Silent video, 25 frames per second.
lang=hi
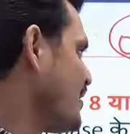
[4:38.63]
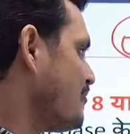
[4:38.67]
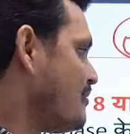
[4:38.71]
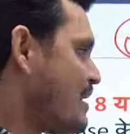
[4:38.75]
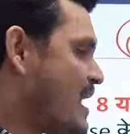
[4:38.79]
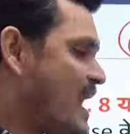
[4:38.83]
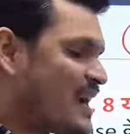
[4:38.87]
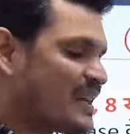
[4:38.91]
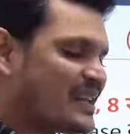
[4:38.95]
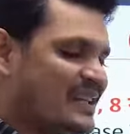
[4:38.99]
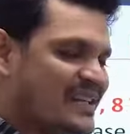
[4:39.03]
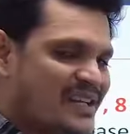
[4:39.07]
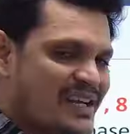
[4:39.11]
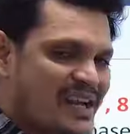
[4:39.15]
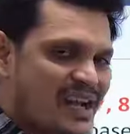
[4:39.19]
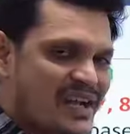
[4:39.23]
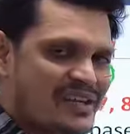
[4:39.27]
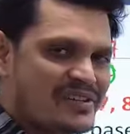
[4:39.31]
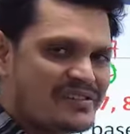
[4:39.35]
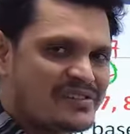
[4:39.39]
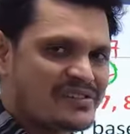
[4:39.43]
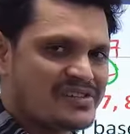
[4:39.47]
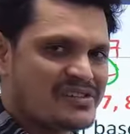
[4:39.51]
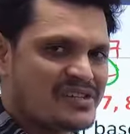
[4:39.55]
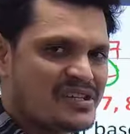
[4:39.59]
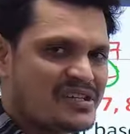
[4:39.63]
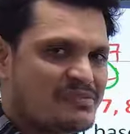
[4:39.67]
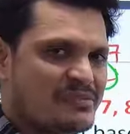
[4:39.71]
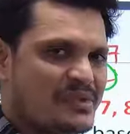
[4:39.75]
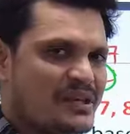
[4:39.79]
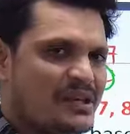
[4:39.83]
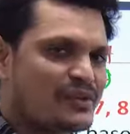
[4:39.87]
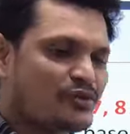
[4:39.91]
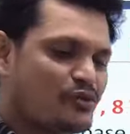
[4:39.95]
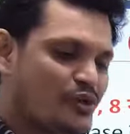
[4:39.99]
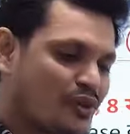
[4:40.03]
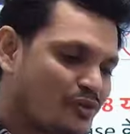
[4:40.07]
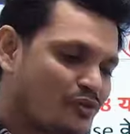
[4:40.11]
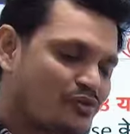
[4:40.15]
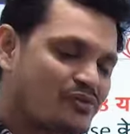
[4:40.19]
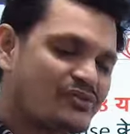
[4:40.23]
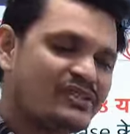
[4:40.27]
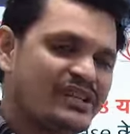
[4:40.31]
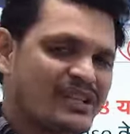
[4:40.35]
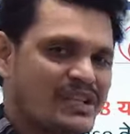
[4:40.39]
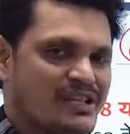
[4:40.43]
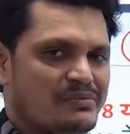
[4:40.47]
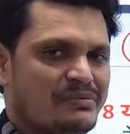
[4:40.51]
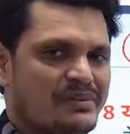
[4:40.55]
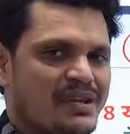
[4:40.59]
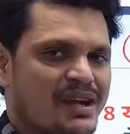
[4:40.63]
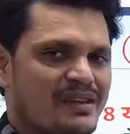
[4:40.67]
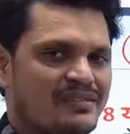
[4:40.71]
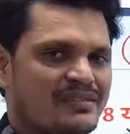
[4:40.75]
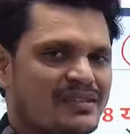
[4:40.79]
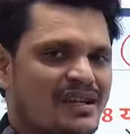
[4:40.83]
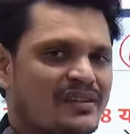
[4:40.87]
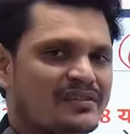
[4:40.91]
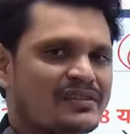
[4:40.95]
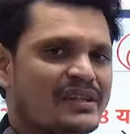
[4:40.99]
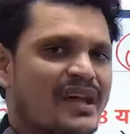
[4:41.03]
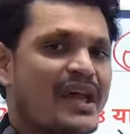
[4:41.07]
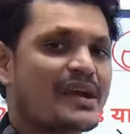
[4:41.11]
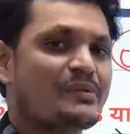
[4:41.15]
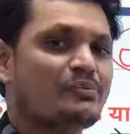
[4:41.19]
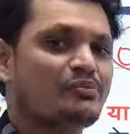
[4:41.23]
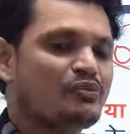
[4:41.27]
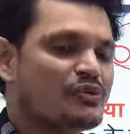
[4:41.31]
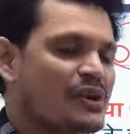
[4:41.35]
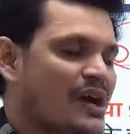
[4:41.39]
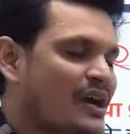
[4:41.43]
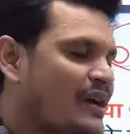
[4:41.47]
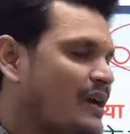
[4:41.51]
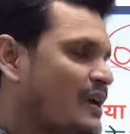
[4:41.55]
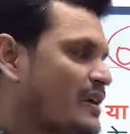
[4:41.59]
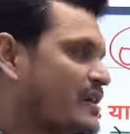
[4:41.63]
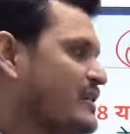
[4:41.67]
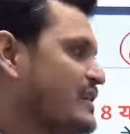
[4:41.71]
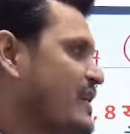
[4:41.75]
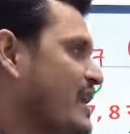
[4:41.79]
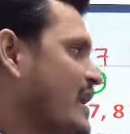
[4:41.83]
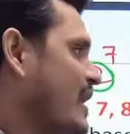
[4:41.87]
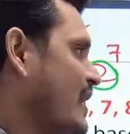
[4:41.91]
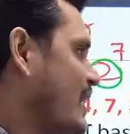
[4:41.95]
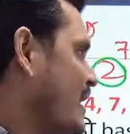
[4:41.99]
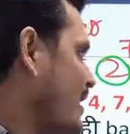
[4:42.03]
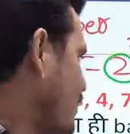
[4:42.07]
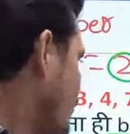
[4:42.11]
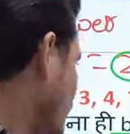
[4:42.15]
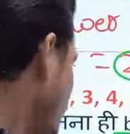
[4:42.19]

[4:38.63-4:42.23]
भाग दीजिएगा किसी चीज में तो एक तो शेष भी आ सकता है पूरा कट जाएगा